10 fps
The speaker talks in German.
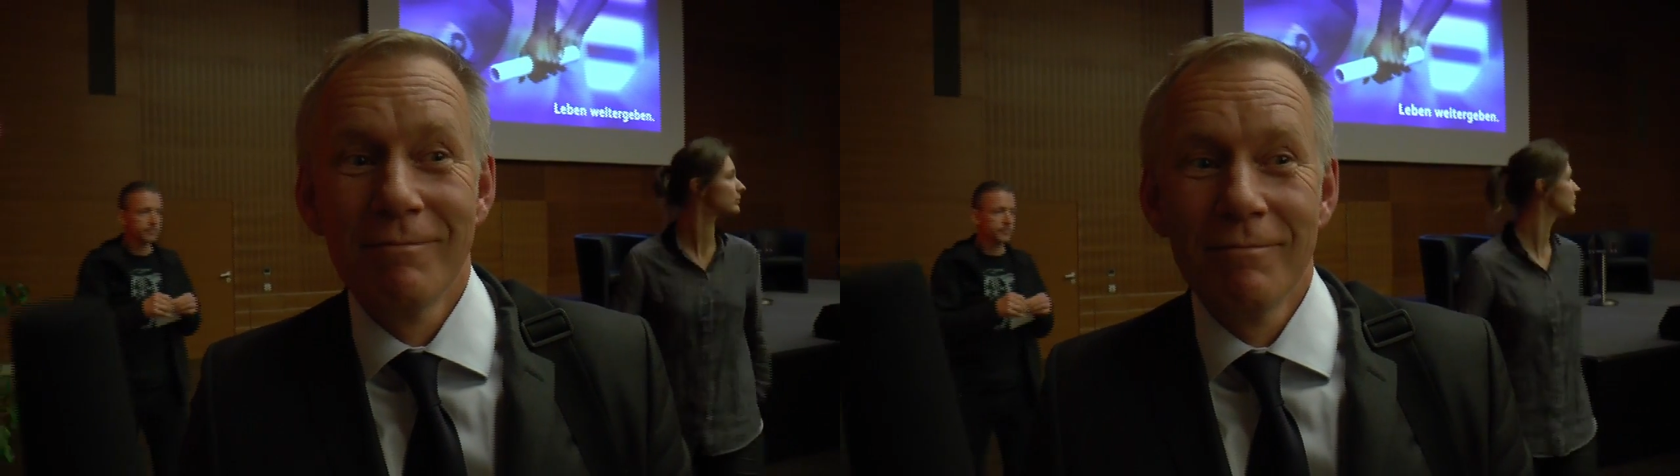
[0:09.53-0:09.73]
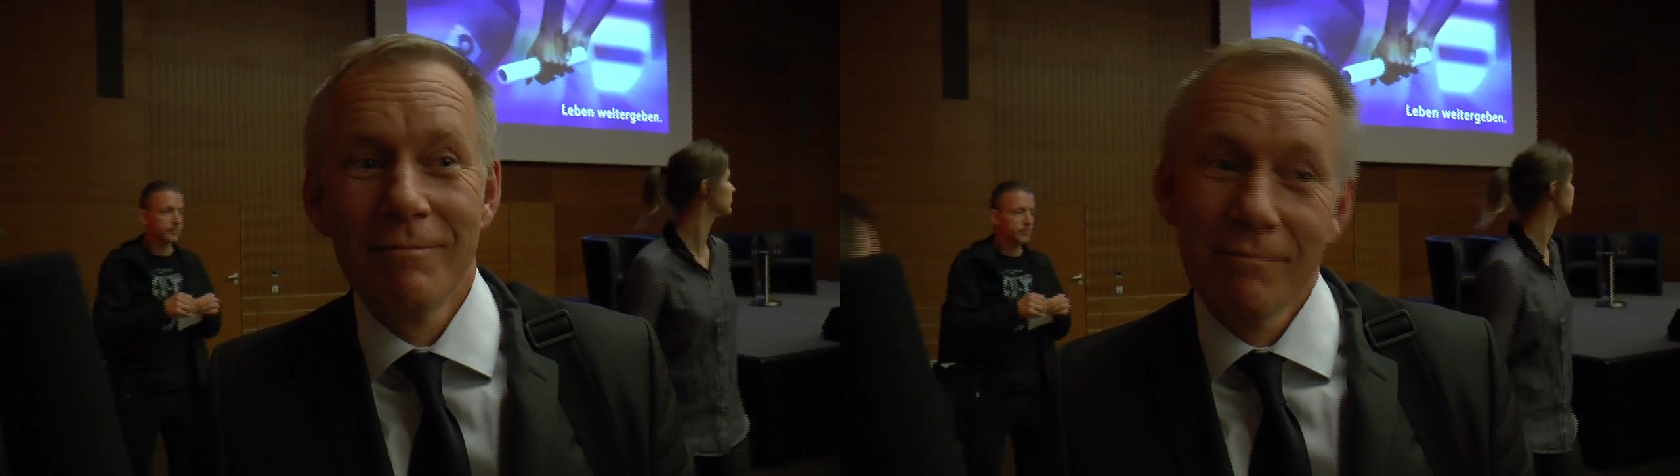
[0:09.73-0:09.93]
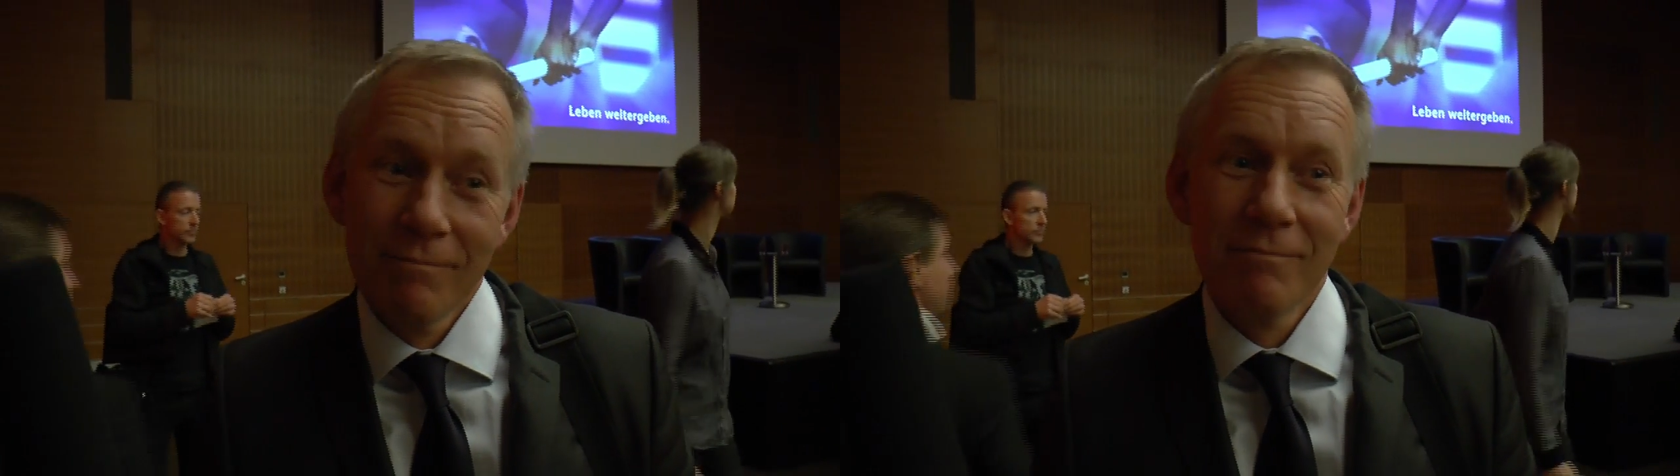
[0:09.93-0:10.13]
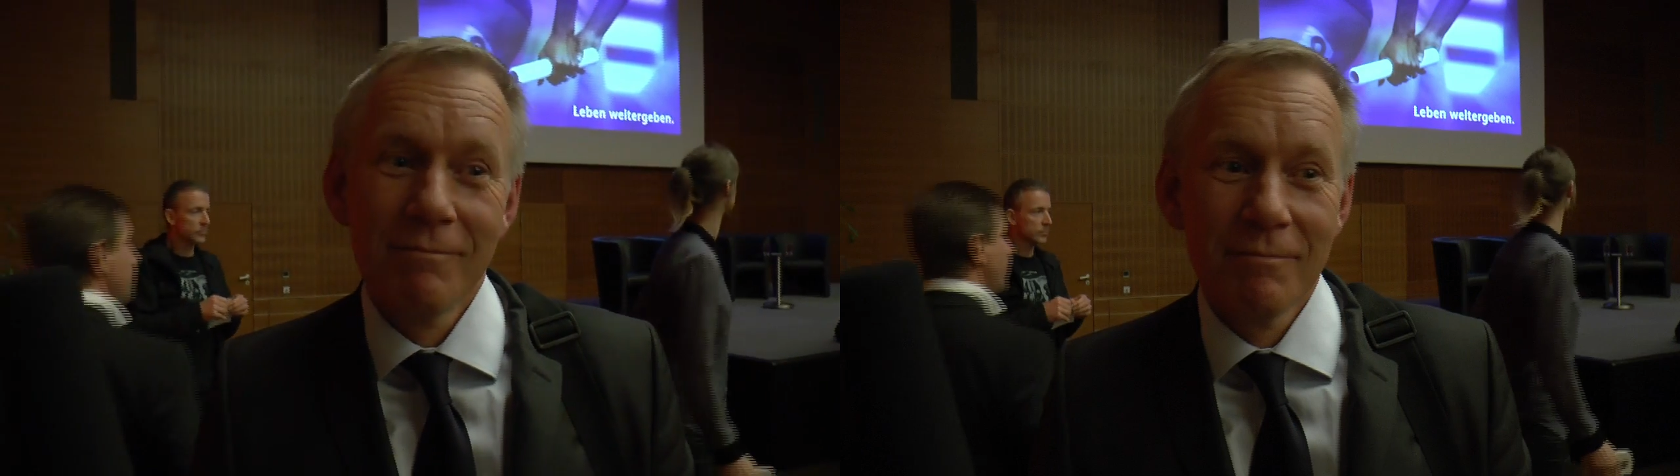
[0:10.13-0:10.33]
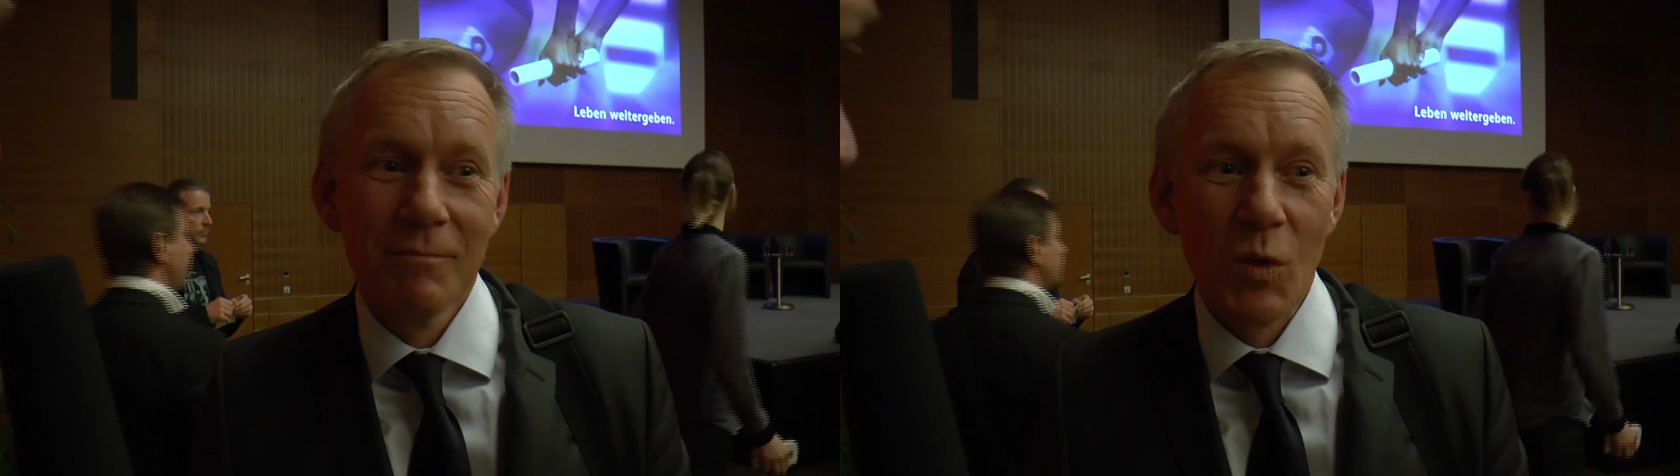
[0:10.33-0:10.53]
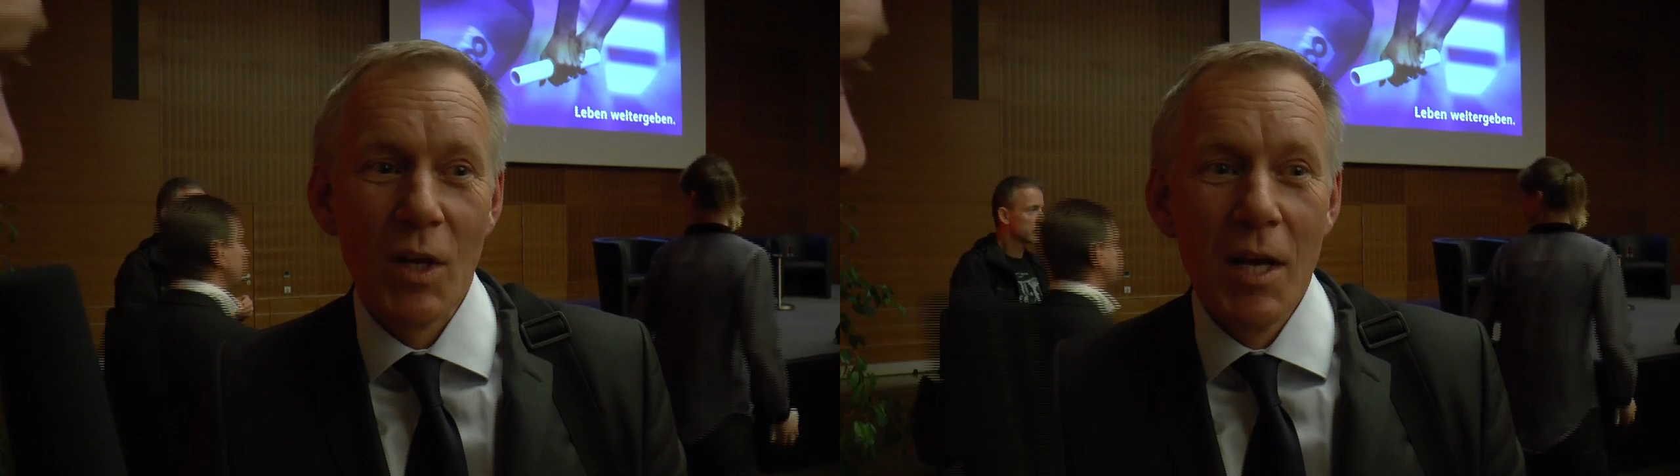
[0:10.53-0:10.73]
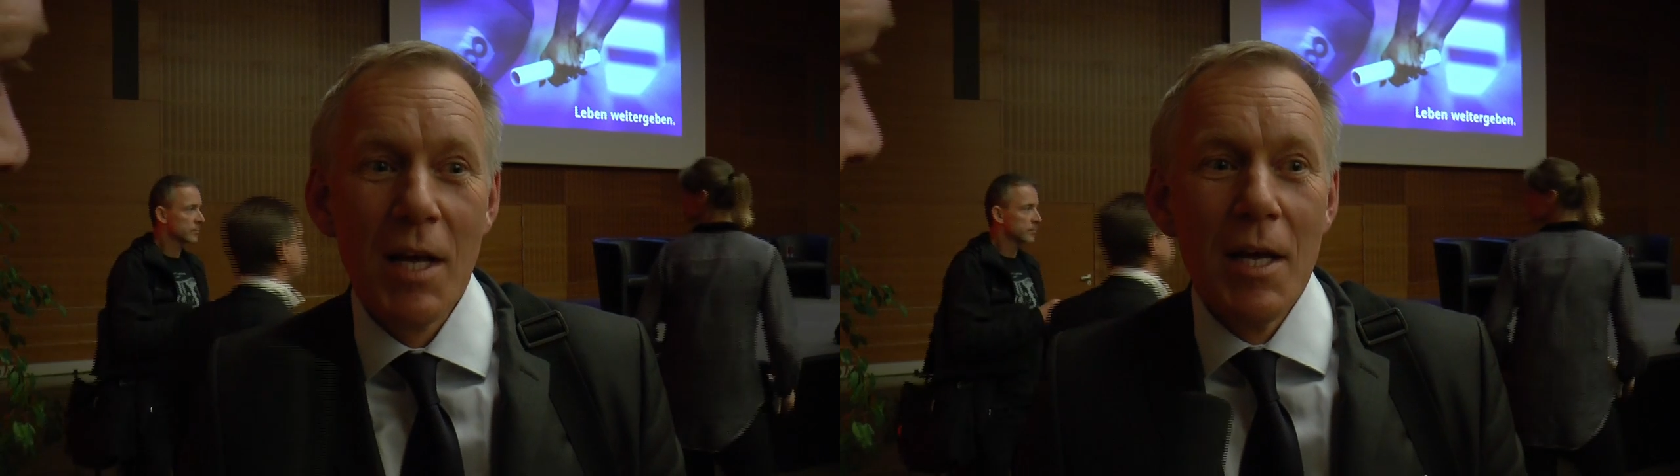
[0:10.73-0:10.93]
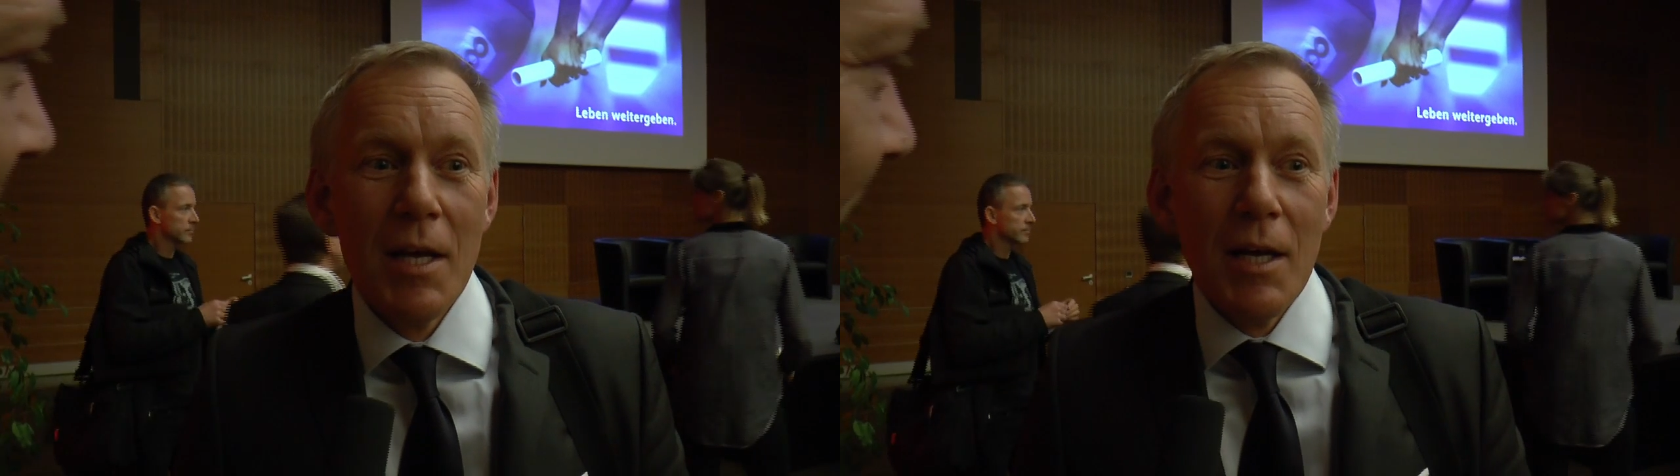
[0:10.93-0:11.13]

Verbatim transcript: aber vielleicht noch nie interviewt haben?